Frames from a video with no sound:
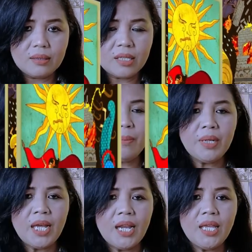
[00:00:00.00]
Seperti
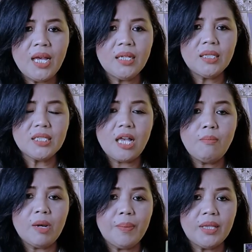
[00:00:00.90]
menara yang
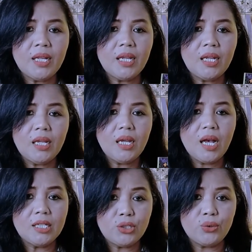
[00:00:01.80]
kesambar petir ini
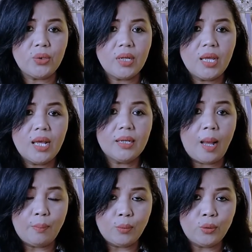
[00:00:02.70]
hancur,
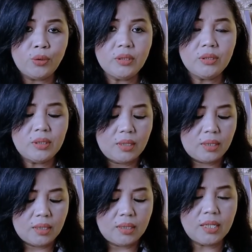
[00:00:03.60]
namun
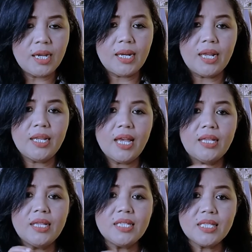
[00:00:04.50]
dengan
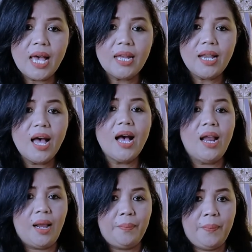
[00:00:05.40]
adanya desan
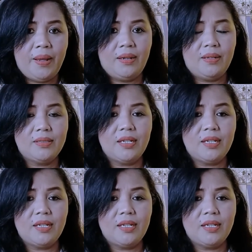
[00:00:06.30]
harapan.